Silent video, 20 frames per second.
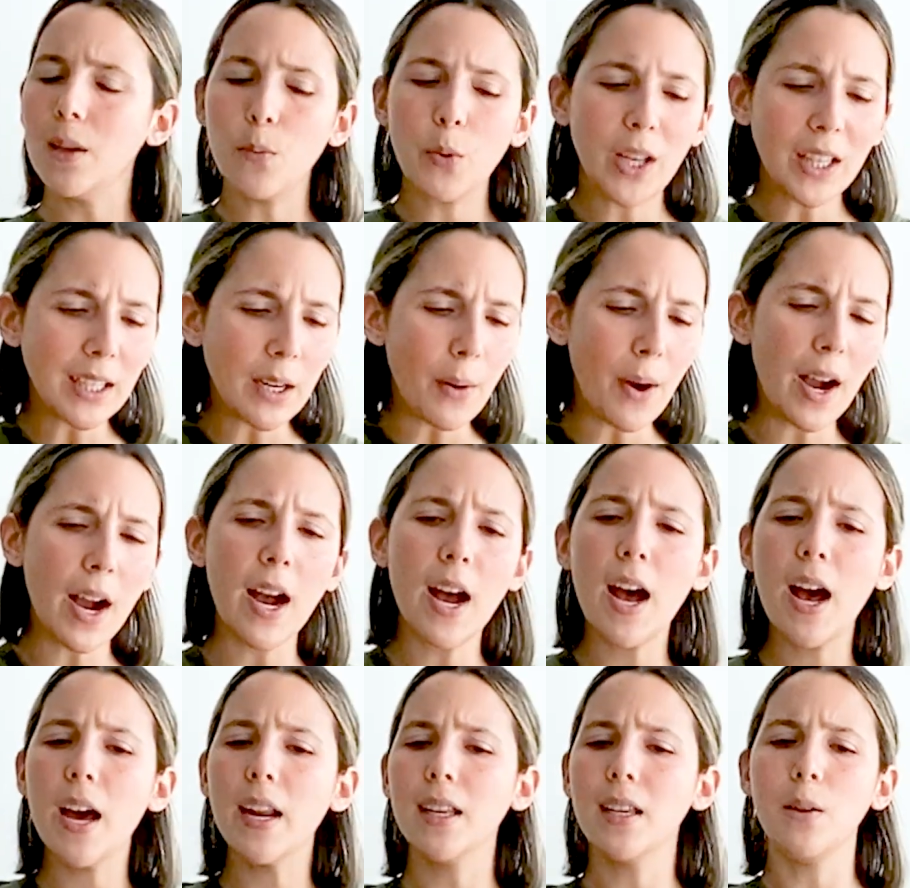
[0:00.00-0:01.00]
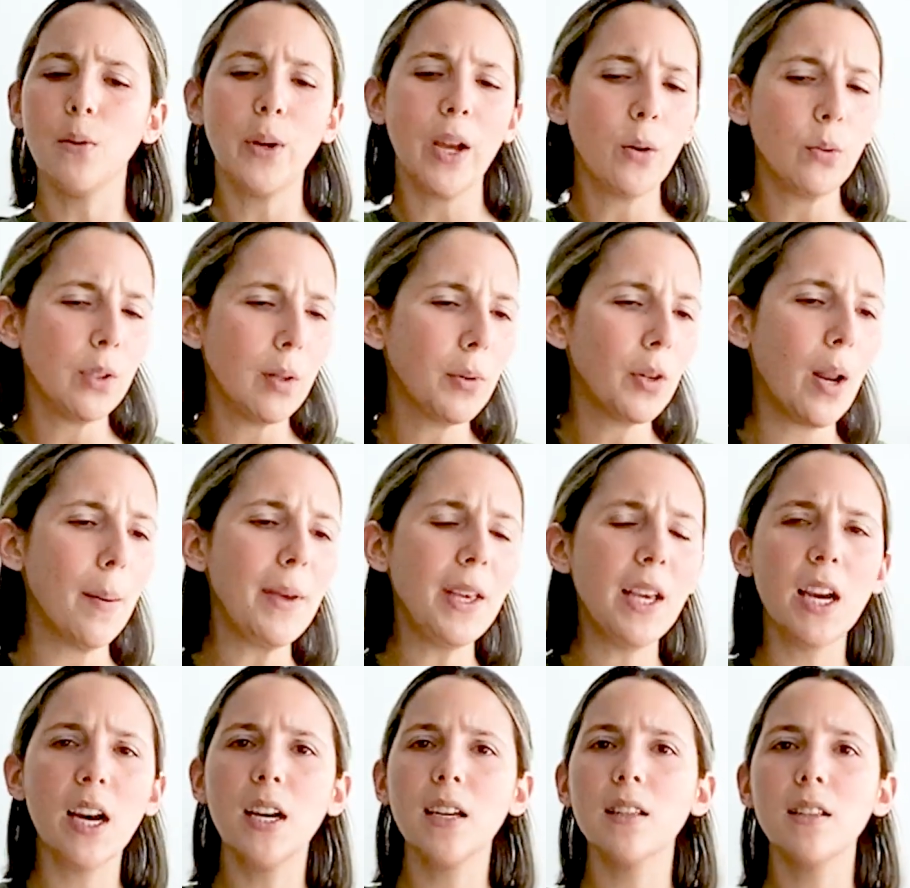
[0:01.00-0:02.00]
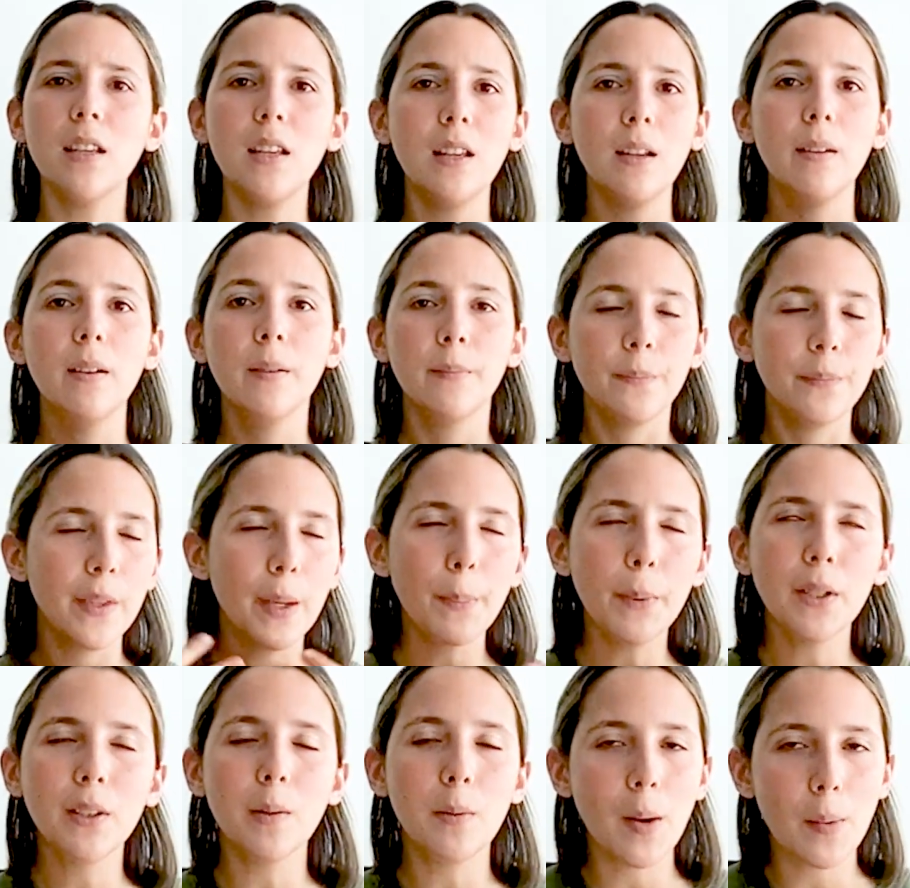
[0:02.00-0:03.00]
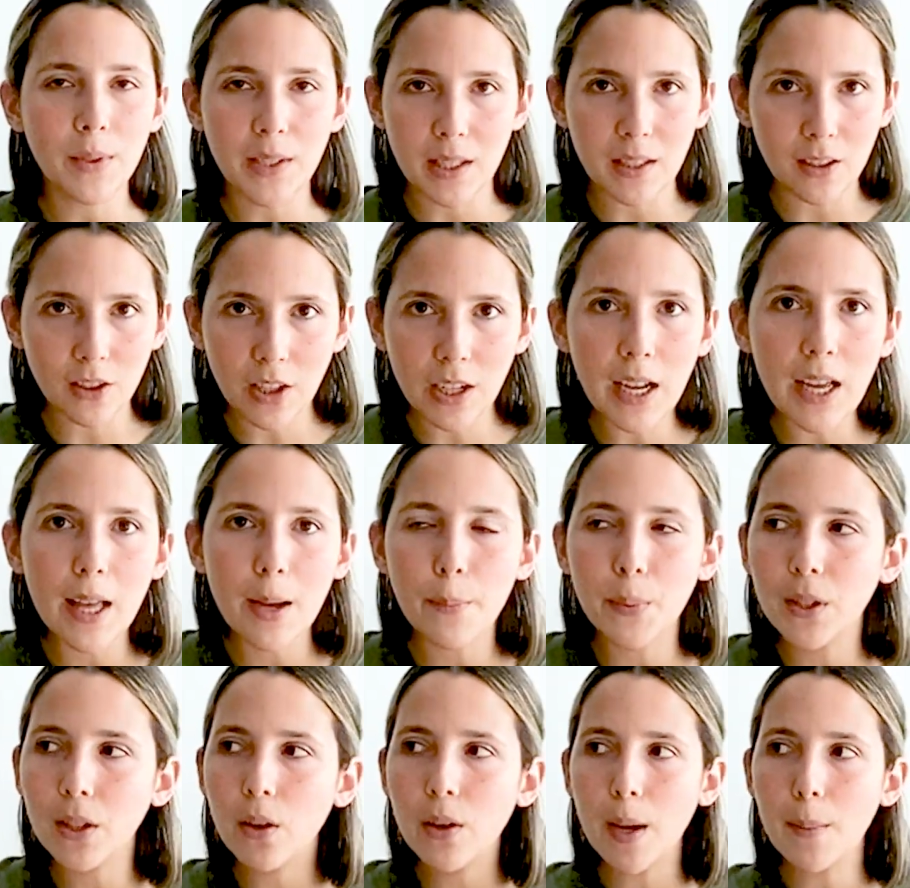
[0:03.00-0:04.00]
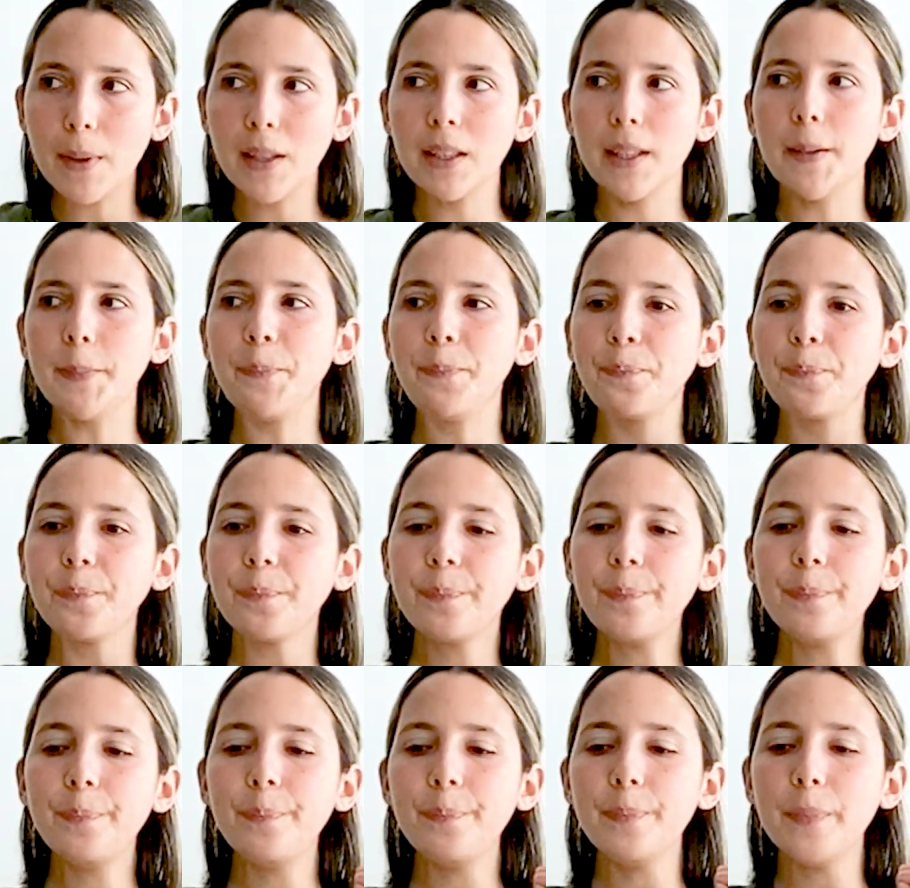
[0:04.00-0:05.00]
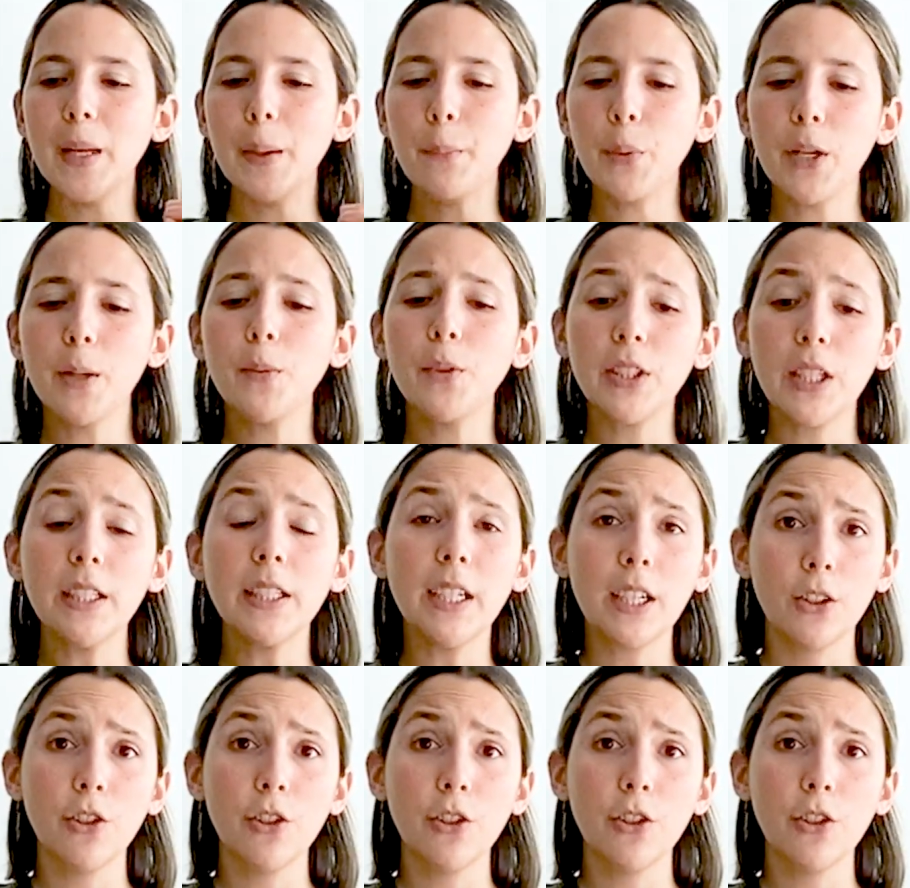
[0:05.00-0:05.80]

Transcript: y voy a trabajar y voy a juntar con amigas y después no terminamos haciendo nada porque obviamente ponemos tantas